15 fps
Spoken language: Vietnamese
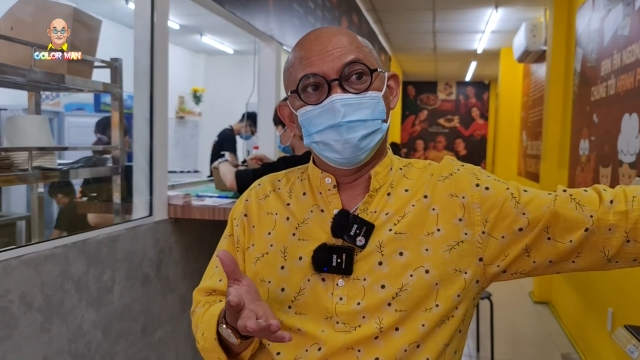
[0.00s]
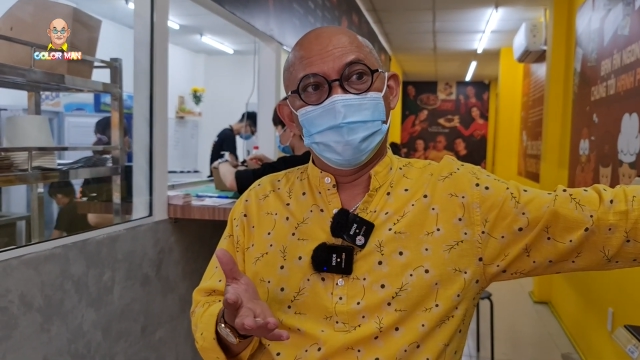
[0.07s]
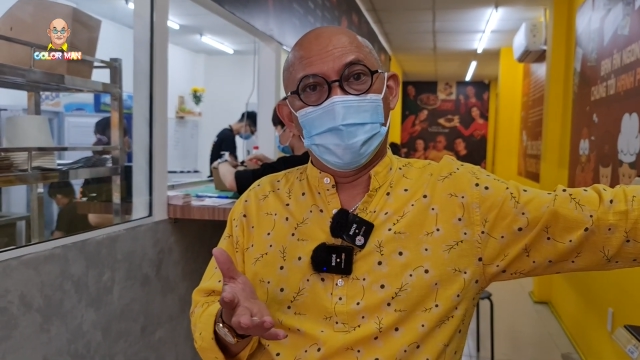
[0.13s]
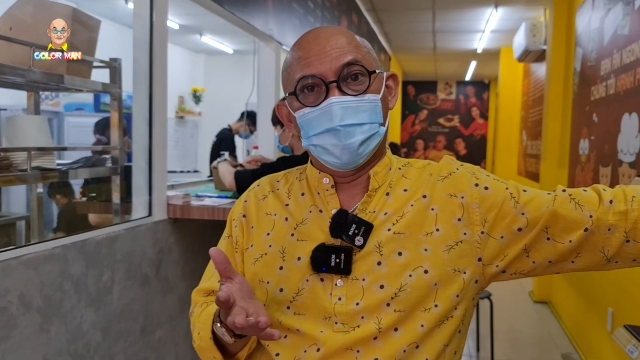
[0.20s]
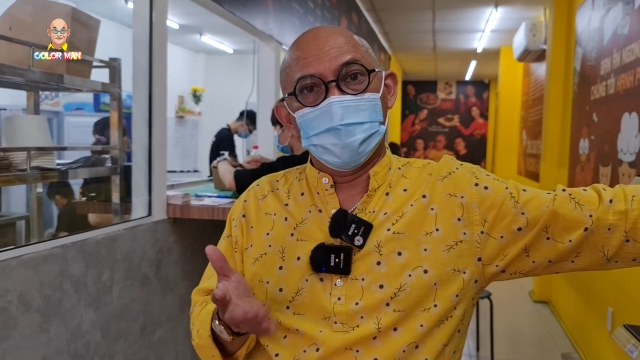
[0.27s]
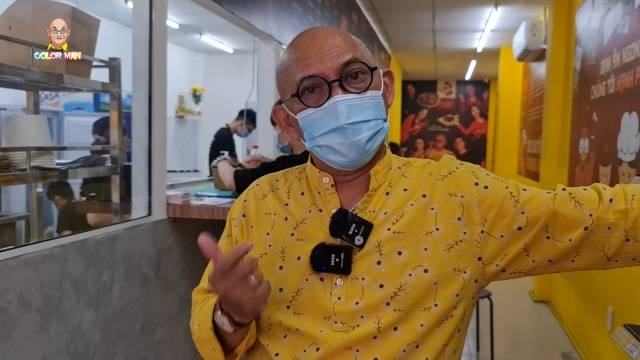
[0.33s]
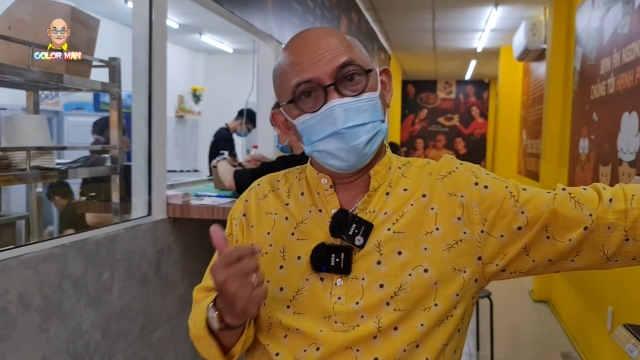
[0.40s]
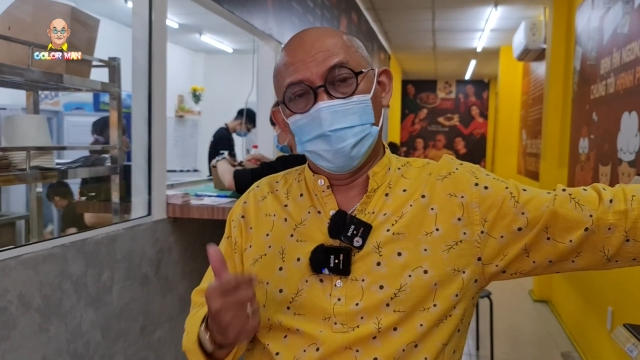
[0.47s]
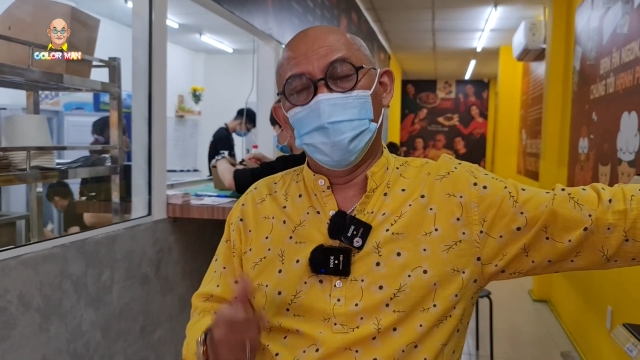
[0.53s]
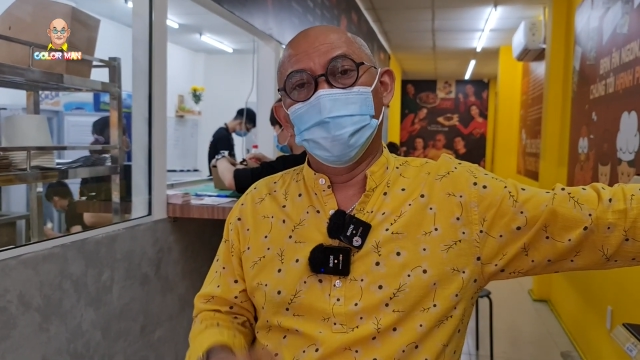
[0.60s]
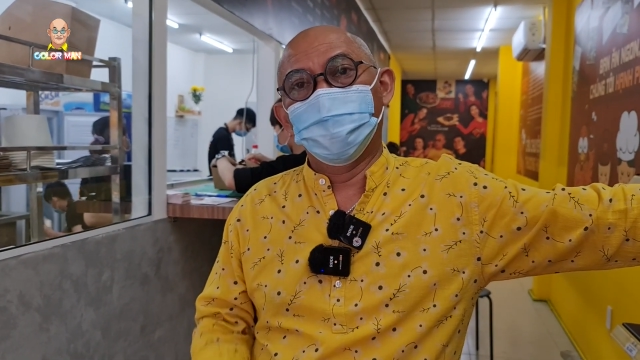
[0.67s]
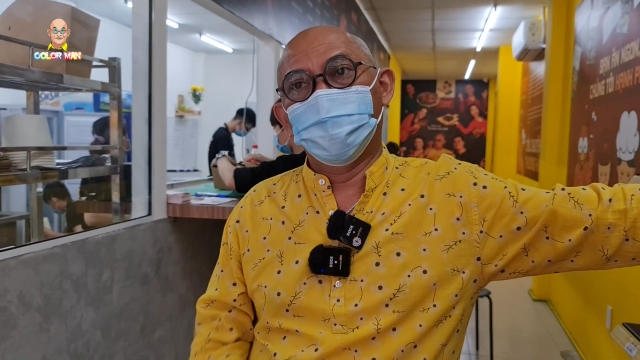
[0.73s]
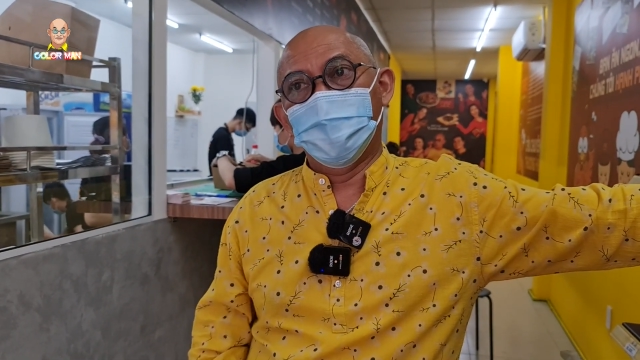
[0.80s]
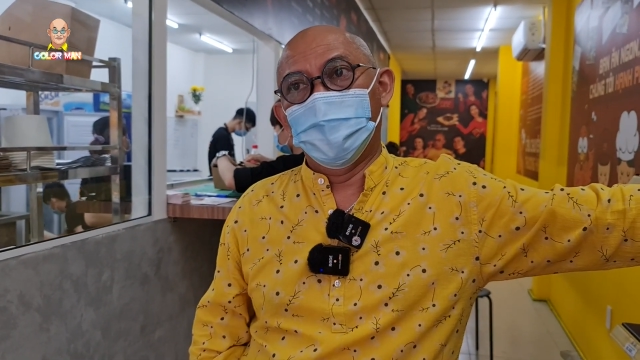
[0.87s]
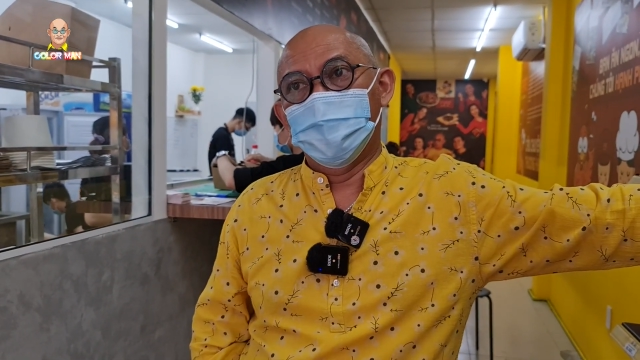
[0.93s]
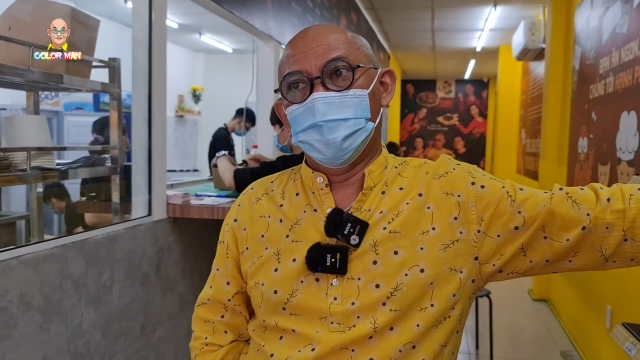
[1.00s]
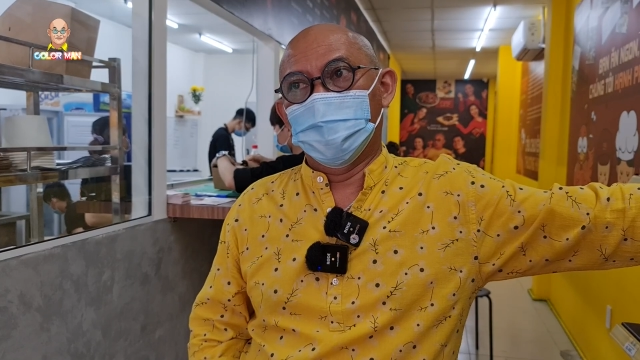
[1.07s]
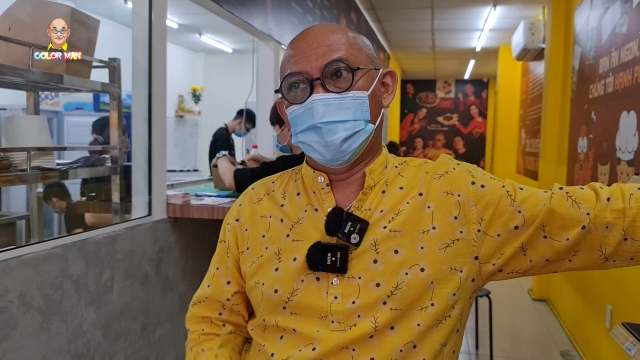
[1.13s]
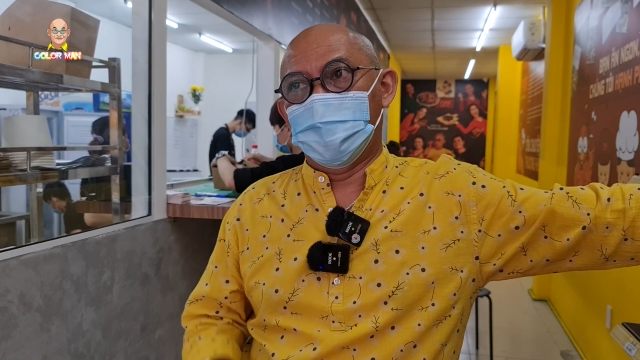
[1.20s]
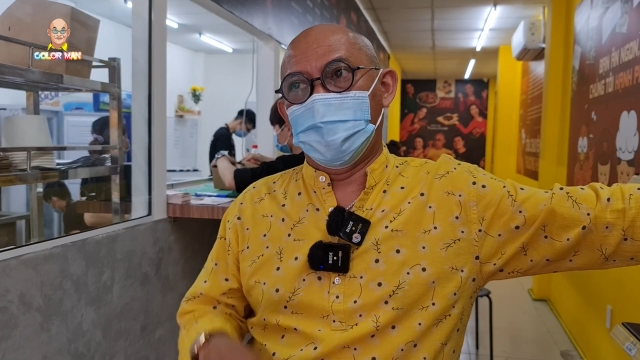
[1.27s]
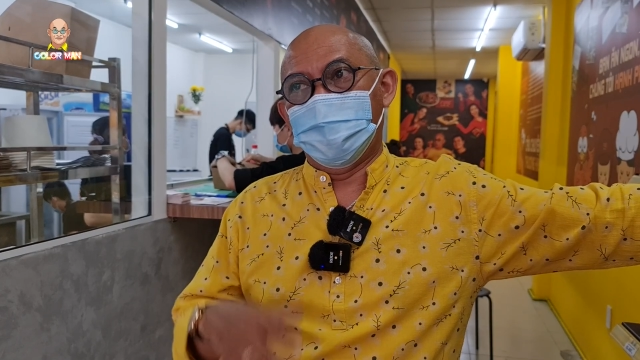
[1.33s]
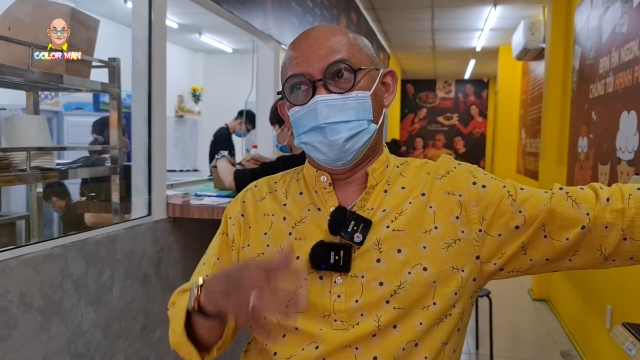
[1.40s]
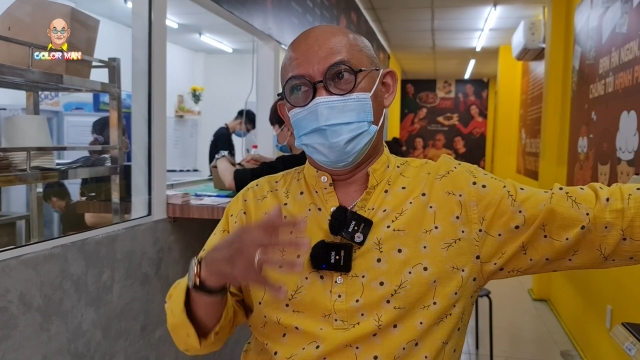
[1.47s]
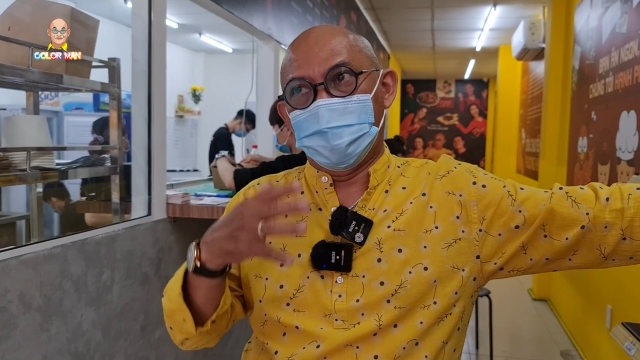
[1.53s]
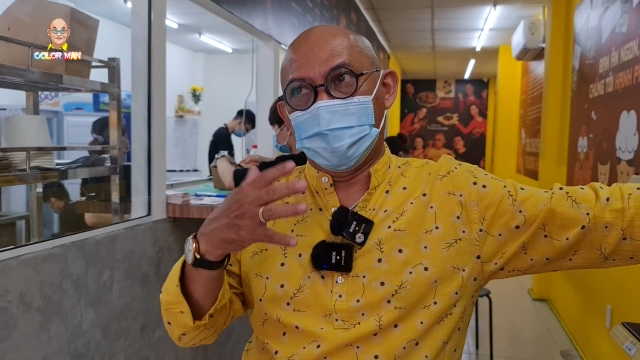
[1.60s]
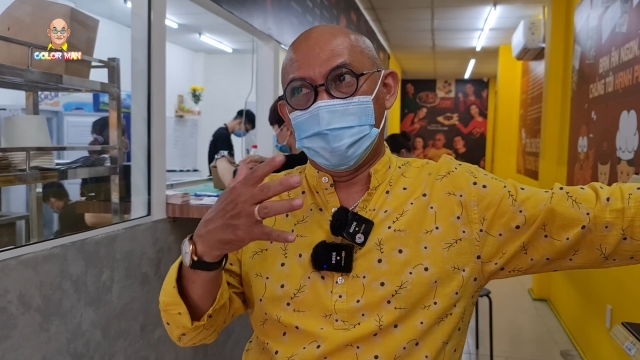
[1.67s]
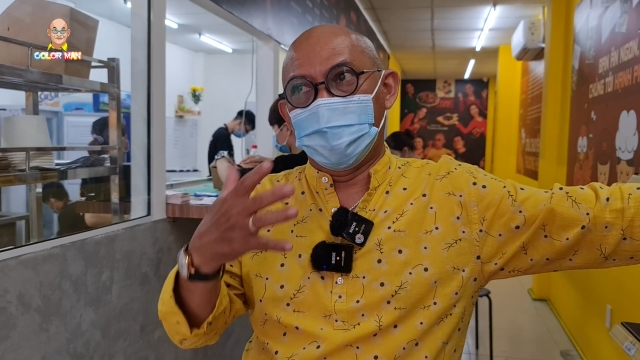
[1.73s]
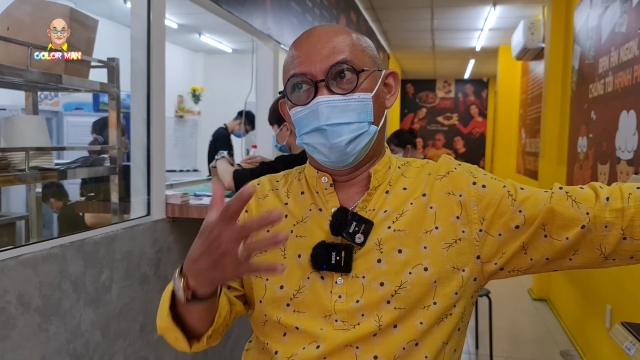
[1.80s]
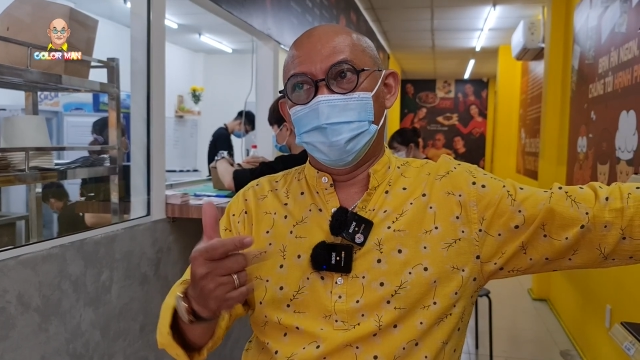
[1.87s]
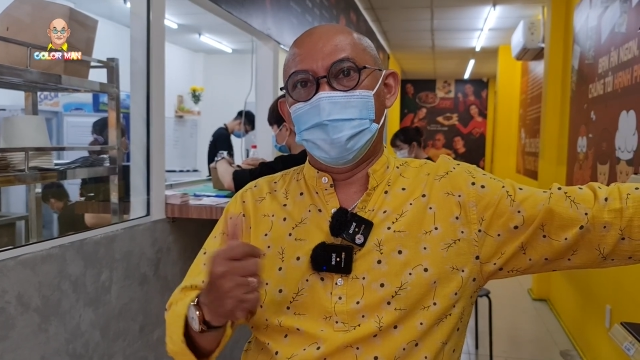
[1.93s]
mà rất nhiều. Rồi cái ngay
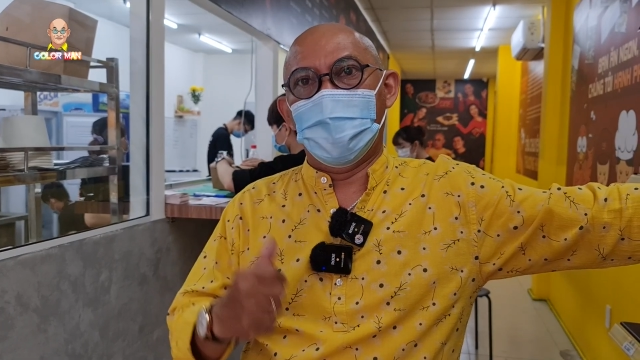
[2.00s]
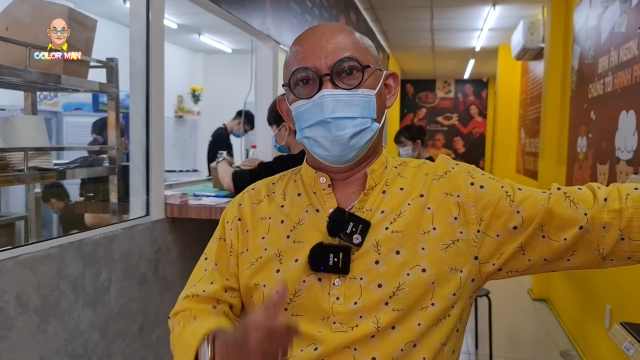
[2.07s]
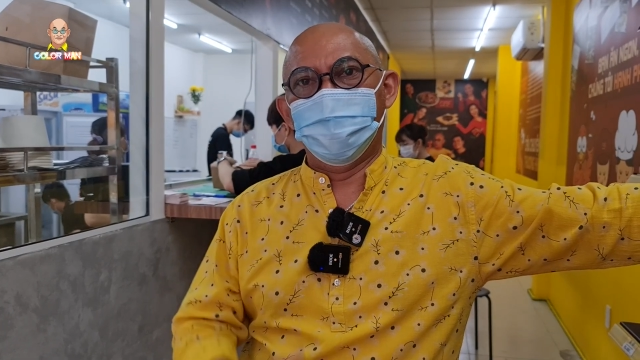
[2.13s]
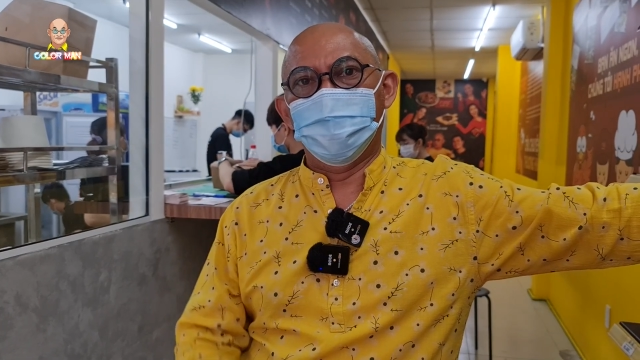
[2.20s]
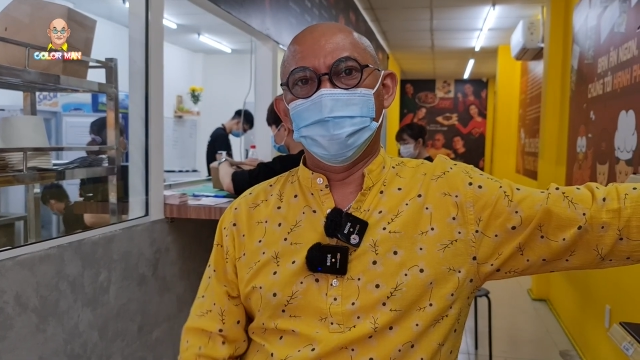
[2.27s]
cái gỏi gà